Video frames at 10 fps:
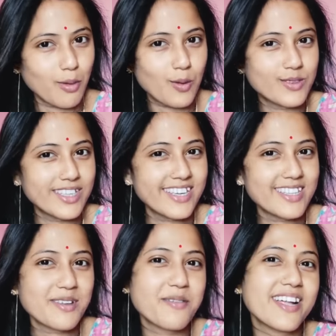বৌদি
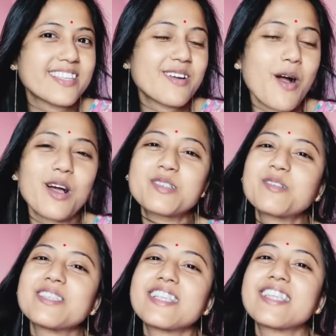তোমার এত রস
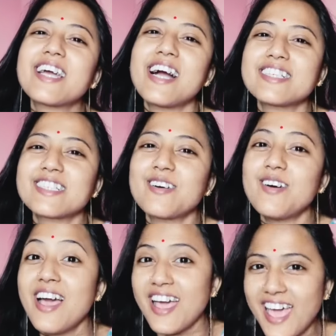কোথার থেকে আসে গো